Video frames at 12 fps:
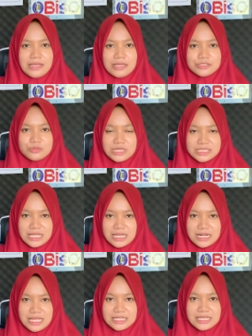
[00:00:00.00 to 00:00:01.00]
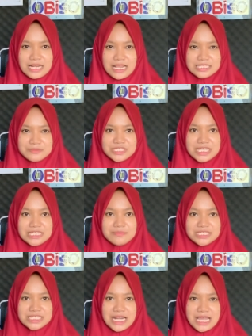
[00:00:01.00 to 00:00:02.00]
suasana di kelas menjadi
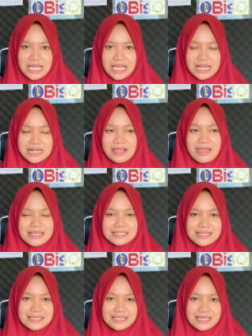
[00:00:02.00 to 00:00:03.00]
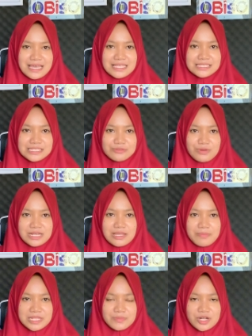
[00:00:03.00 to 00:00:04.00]
menyenangkan sehingga siswa
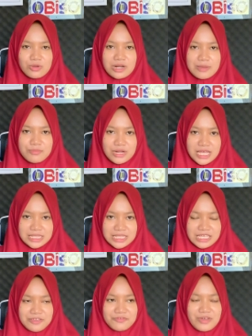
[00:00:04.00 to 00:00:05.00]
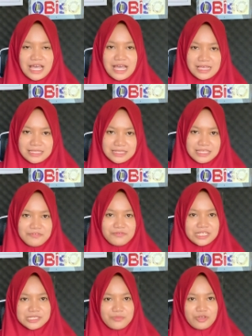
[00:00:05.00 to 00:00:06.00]
dapat berkolaboratif, aktif,
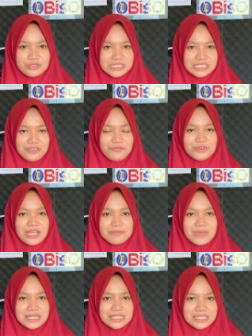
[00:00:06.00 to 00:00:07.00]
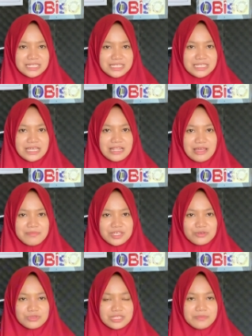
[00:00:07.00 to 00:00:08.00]
responsif, dan mandiri dalam
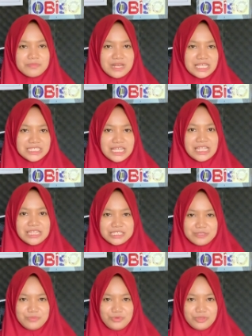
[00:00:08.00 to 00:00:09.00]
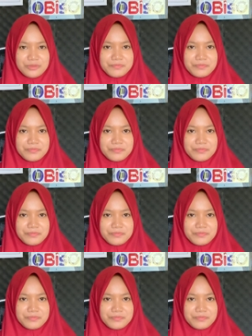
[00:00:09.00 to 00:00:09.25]
mengikuti pembelajaran tersebut.